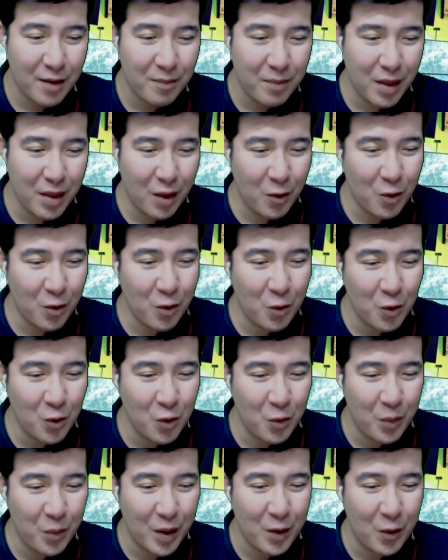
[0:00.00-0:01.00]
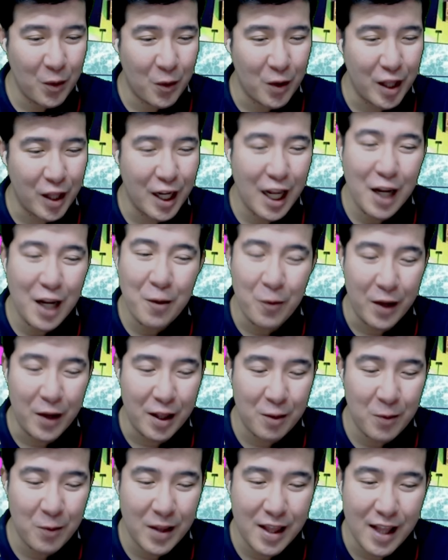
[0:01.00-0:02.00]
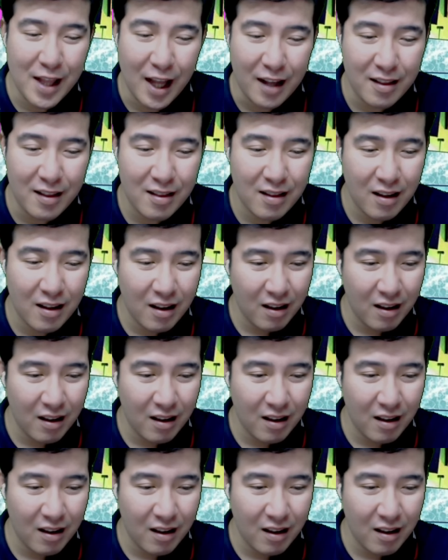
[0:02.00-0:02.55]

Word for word: Parang gusto ko itong panoorin. Anyways, what's next?